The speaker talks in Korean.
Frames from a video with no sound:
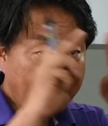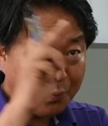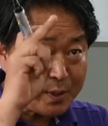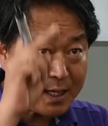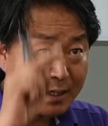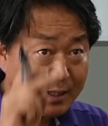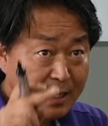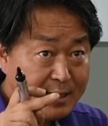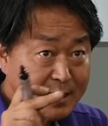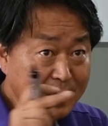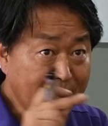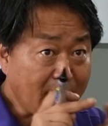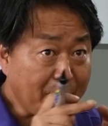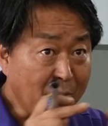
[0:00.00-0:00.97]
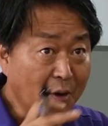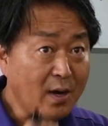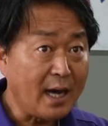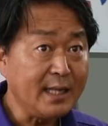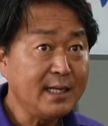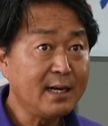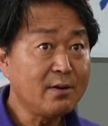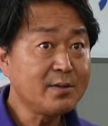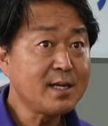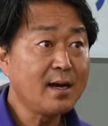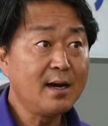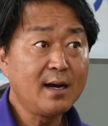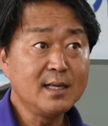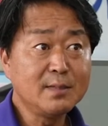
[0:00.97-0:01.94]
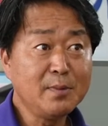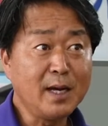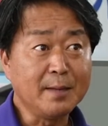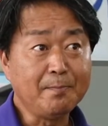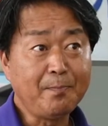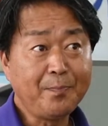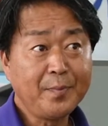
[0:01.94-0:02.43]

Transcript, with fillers: 포장돼 있으니까 별거 아니라고 생각하지만